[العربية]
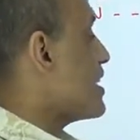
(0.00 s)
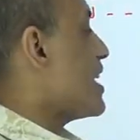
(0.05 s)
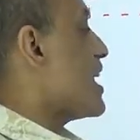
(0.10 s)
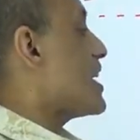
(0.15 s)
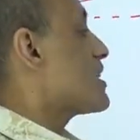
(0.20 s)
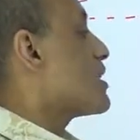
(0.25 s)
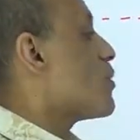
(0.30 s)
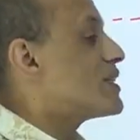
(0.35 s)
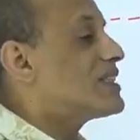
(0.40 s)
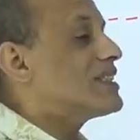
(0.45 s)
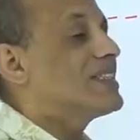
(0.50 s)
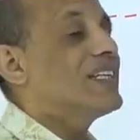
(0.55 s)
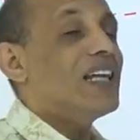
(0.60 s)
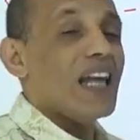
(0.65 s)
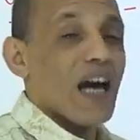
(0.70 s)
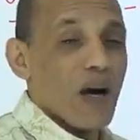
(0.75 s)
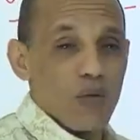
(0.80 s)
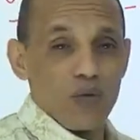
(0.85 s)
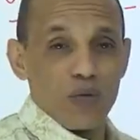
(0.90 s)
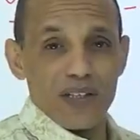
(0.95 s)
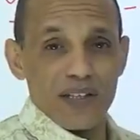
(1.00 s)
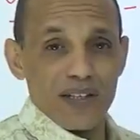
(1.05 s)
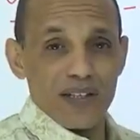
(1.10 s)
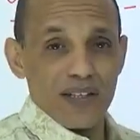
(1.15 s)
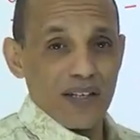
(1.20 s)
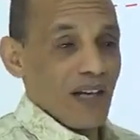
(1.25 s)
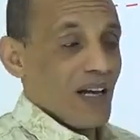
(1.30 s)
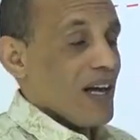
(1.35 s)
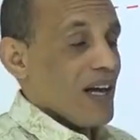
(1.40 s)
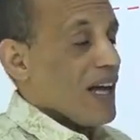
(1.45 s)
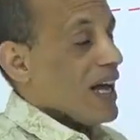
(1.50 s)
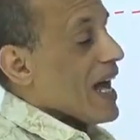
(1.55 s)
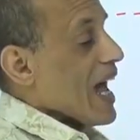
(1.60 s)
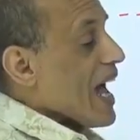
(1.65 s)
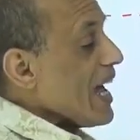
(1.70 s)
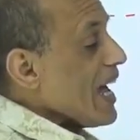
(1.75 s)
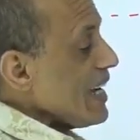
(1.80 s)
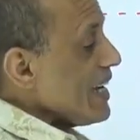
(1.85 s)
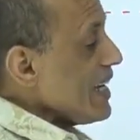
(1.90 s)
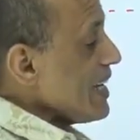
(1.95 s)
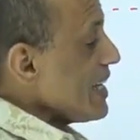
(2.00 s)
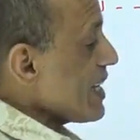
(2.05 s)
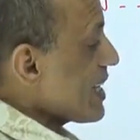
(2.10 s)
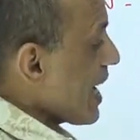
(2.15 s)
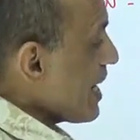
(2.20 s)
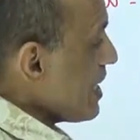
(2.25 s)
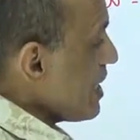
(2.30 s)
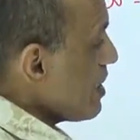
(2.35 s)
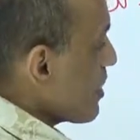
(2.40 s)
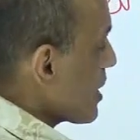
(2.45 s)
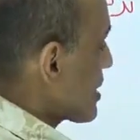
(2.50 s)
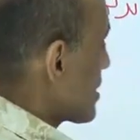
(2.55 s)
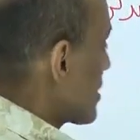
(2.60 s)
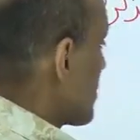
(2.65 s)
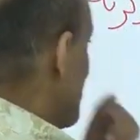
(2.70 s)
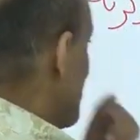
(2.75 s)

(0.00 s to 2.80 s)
الادوات دي الاول قال لي كلمه